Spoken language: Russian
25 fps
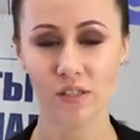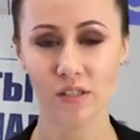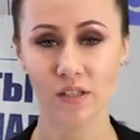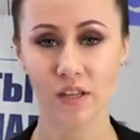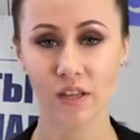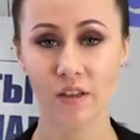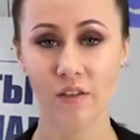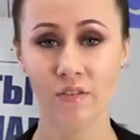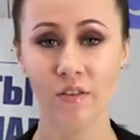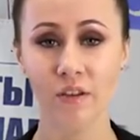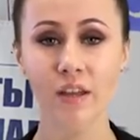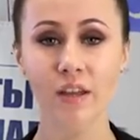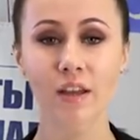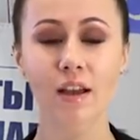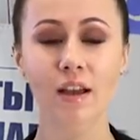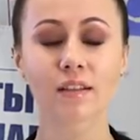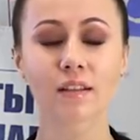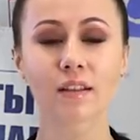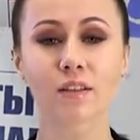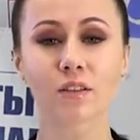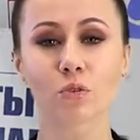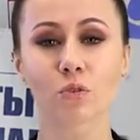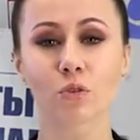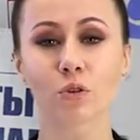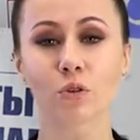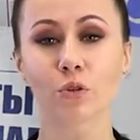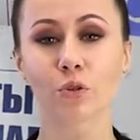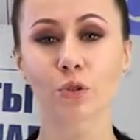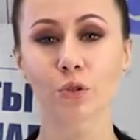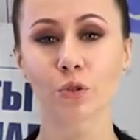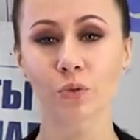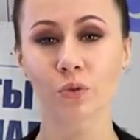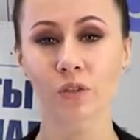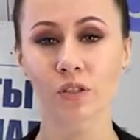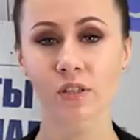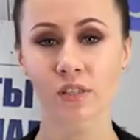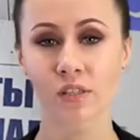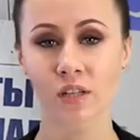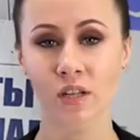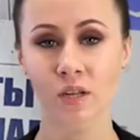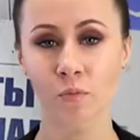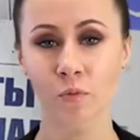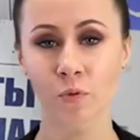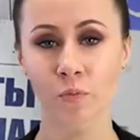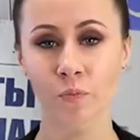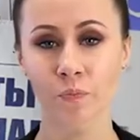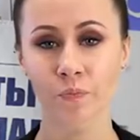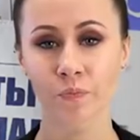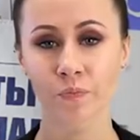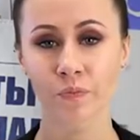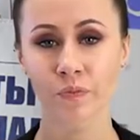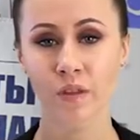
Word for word: Skyway Анатолию Юницкому –